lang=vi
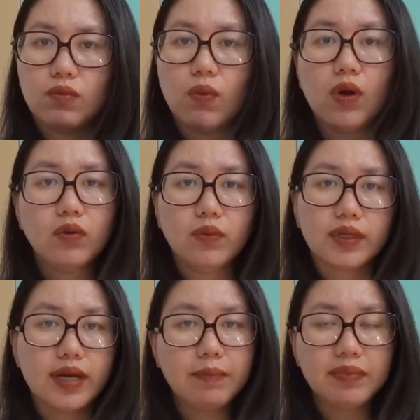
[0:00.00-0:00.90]
quấn
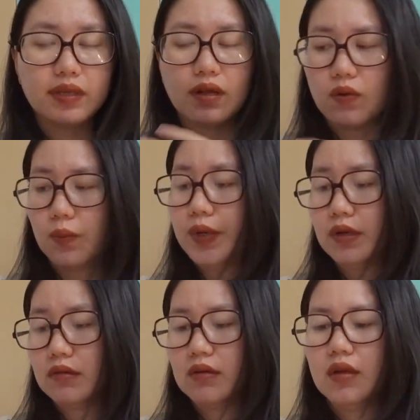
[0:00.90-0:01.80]
đắp gì đó cũng
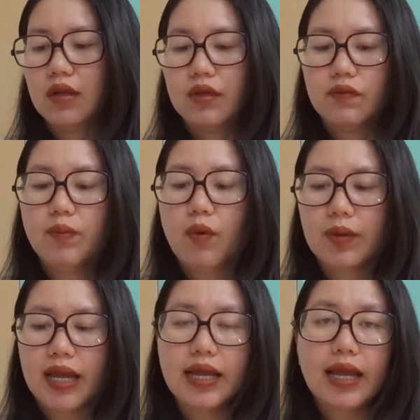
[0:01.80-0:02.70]
được với
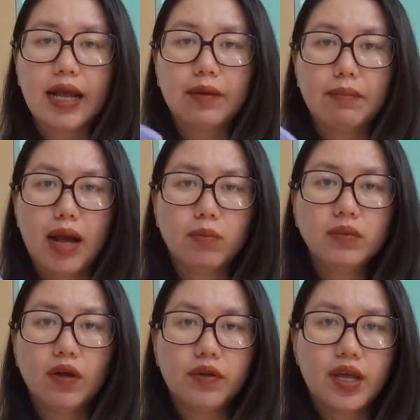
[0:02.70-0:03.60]
một cái khăn
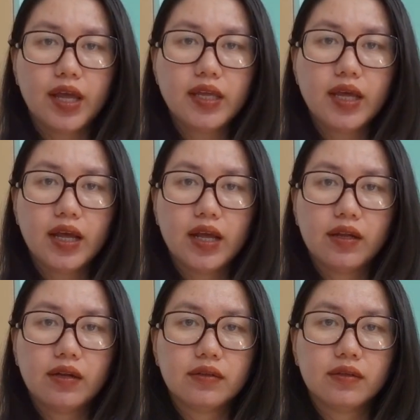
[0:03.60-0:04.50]
mỏng thôi để à,
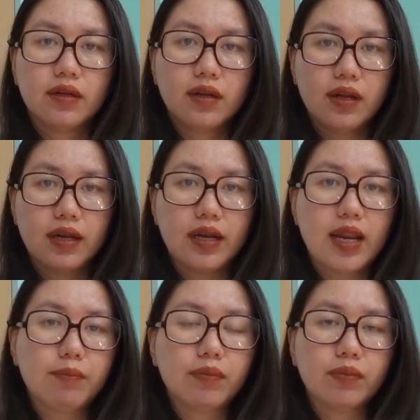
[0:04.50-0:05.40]

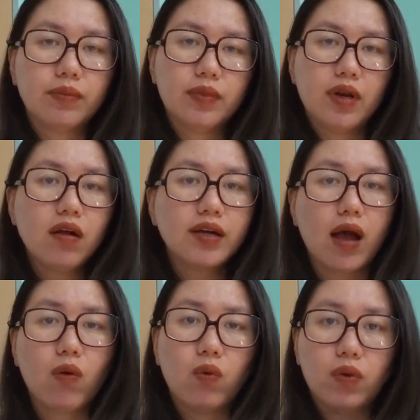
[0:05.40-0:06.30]
làm lót
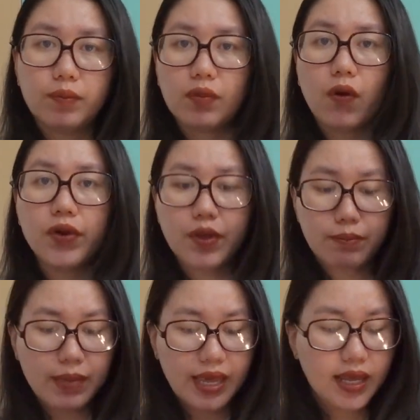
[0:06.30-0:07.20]
đầu làm gối cho
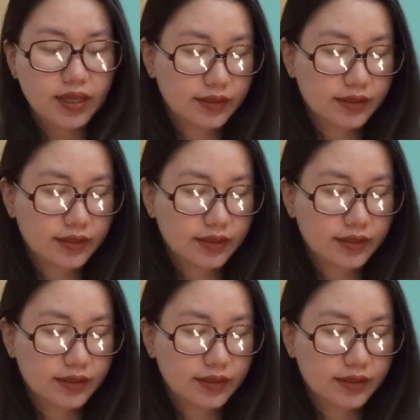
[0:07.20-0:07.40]
em bé